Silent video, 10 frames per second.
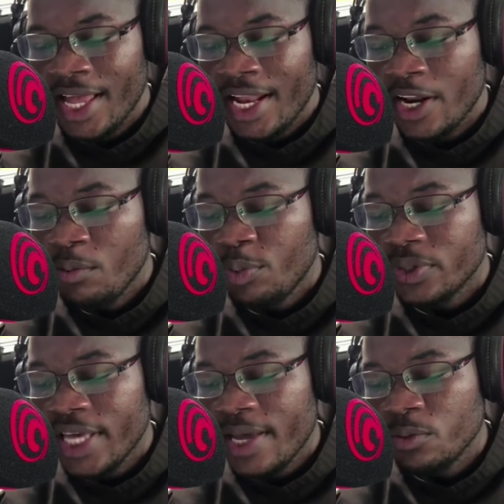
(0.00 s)
Não
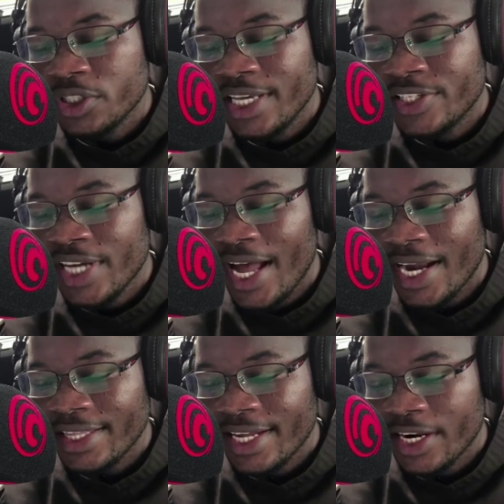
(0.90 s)
podemos
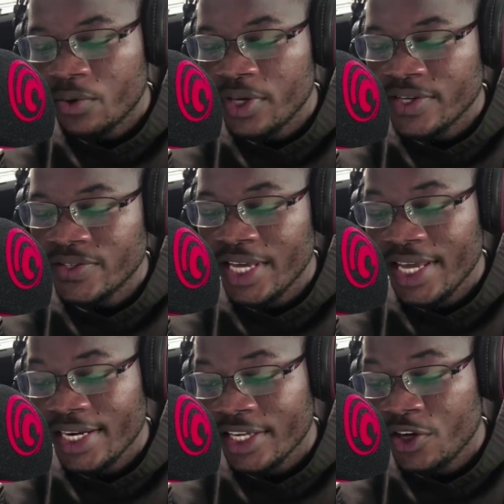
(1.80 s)
deixar de
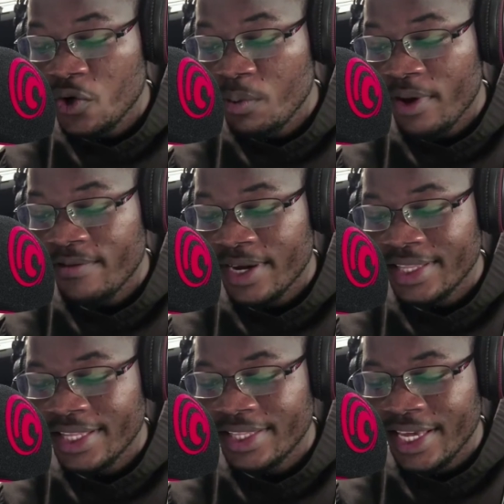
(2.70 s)
reconhecer que uma
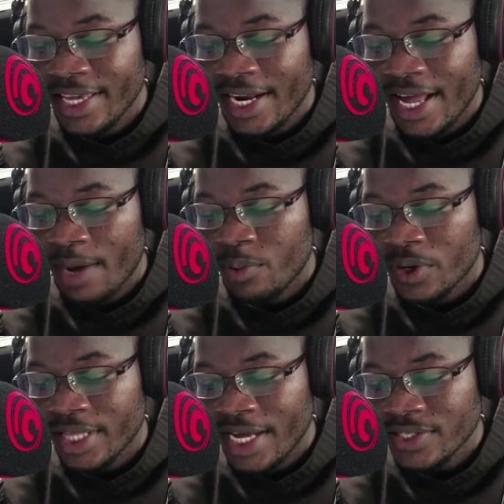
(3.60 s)
verdadeira
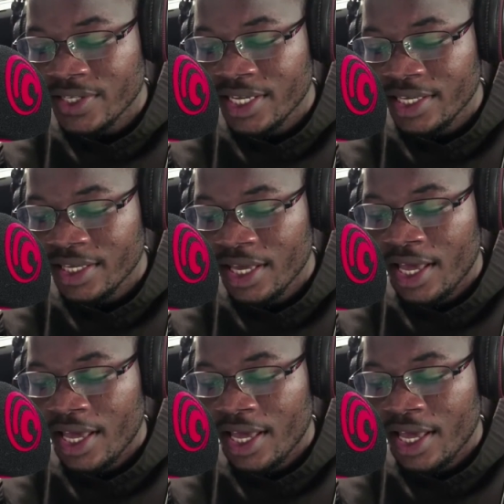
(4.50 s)
abordagem